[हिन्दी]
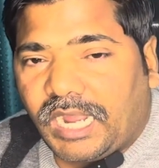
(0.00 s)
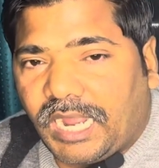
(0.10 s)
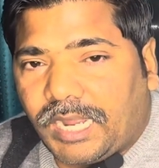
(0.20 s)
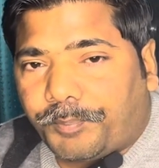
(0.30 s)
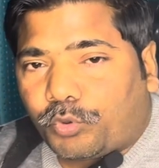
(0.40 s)

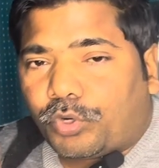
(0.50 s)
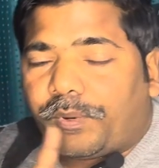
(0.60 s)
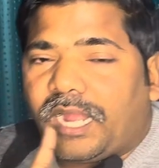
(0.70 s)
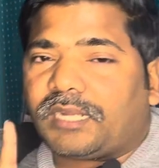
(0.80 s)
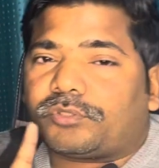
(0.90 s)
आपको
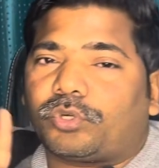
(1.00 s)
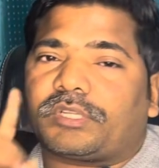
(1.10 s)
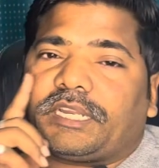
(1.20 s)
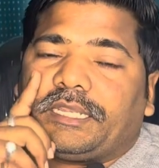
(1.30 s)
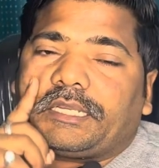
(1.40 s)
भाग दौड़
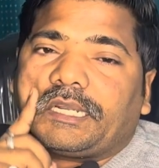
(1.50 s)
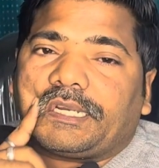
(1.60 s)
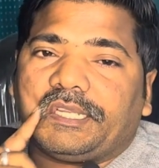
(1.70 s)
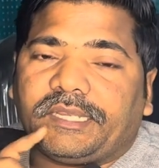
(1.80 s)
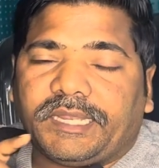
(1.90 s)
नहीं
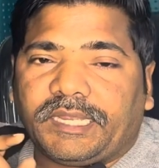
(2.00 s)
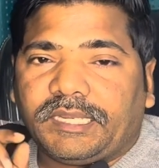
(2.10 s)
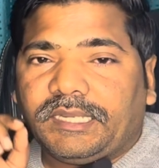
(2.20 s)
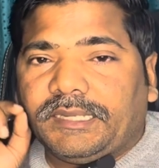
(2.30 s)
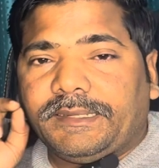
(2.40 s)
करनी है
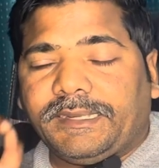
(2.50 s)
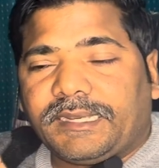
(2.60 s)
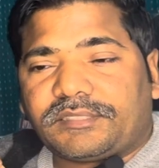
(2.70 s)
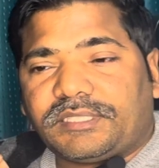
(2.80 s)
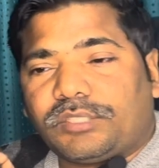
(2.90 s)

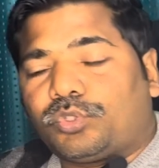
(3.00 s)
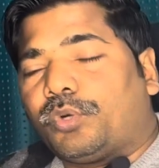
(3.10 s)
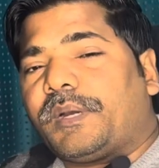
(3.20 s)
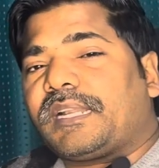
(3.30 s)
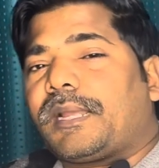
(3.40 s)
एक से
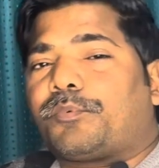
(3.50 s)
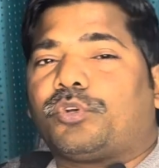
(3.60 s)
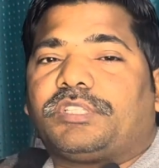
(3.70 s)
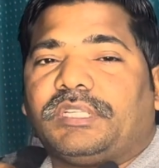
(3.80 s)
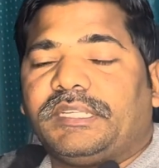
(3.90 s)
दो बार
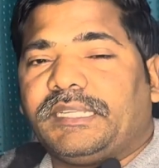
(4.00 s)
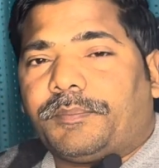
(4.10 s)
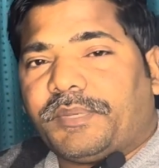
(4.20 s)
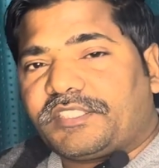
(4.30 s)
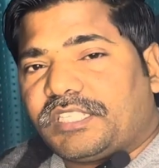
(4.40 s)
आपको दिल्ली
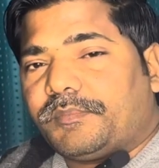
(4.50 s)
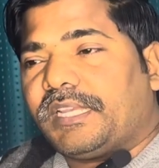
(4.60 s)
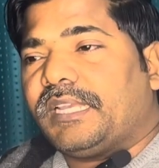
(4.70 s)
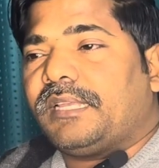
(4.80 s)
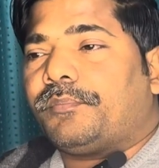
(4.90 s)
एम्बेसी
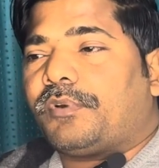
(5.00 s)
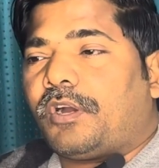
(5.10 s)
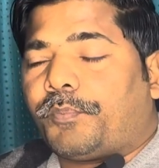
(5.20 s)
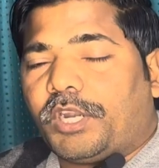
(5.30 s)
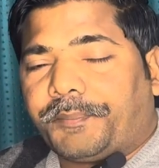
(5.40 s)
में
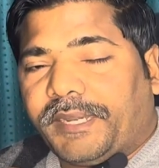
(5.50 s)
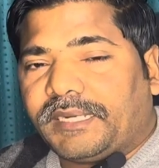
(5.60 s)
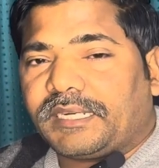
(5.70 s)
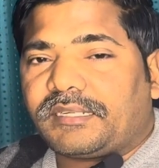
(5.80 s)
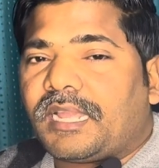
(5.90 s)

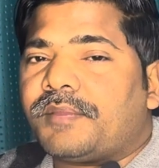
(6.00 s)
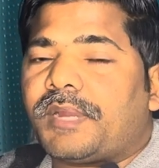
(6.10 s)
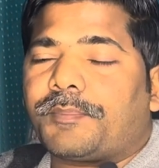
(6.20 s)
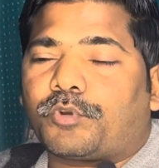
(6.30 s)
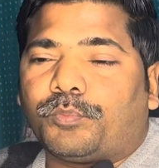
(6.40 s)
अपॉइंटमेंट के टाइम
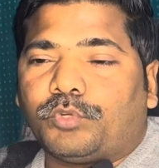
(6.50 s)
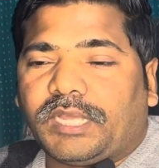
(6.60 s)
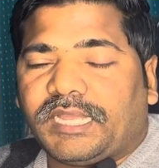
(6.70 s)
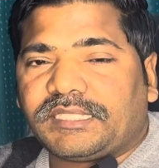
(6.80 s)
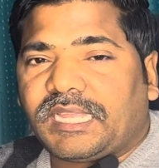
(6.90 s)
आपको
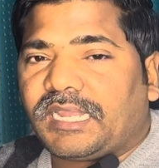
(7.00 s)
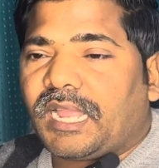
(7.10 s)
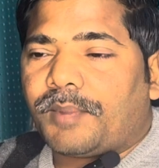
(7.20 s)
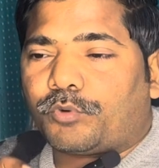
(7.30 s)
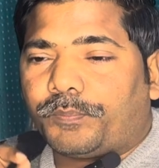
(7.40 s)
बुलाया
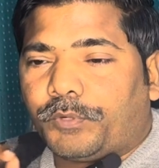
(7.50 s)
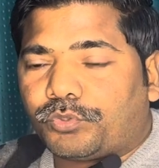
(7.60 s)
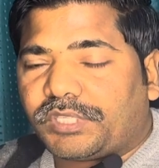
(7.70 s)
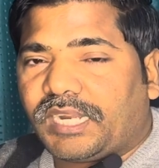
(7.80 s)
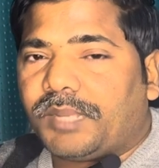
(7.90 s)
जाएगा आपको
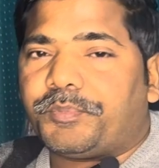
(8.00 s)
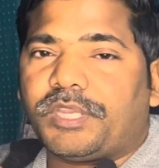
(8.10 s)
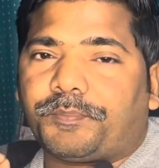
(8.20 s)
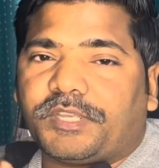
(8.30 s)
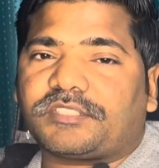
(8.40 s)
पहुंचना है
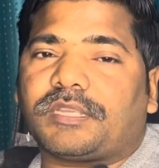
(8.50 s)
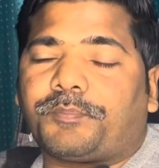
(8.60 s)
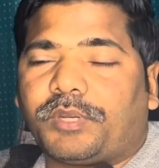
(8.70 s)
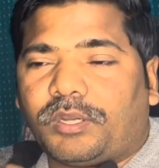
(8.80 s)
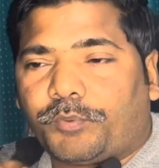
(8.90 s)
बीएफएस
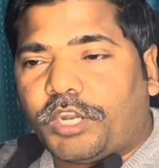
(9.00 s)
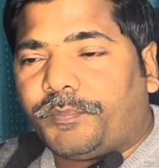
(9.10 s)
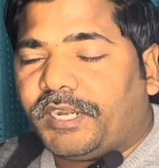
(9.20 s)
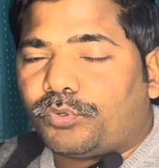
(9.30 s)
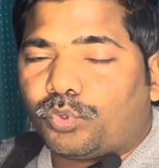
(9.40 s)

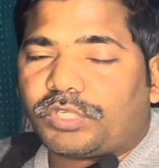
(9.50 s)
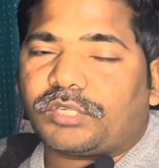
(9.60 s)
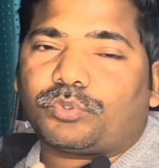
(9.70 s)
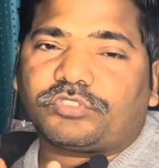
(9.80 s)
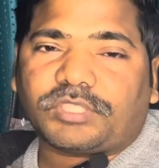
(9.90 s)
अपॉइंटमेंट
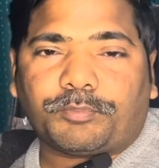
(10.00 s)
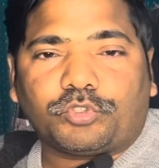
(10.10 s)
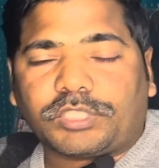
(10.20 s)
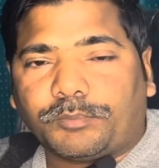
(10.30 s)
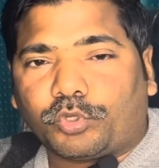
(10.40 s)
टोटल सब
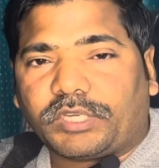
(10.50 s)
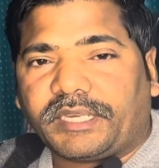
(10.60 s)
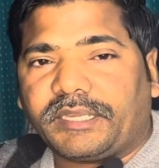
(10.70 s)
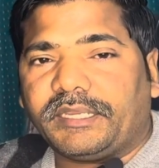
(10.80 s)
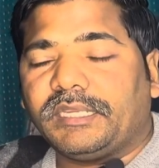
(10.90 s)
कुछ हम लोग
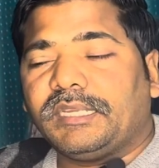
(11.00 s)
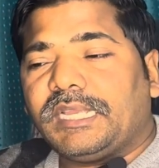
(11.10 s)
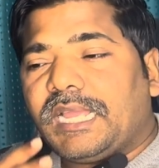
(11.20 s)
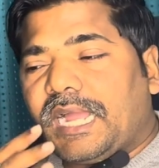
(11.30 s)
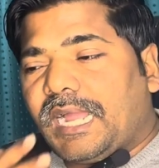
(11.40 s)
करेंगे
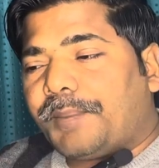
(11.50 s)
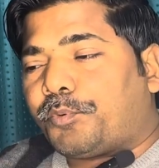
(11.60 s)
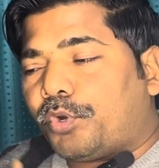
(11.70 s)
आपको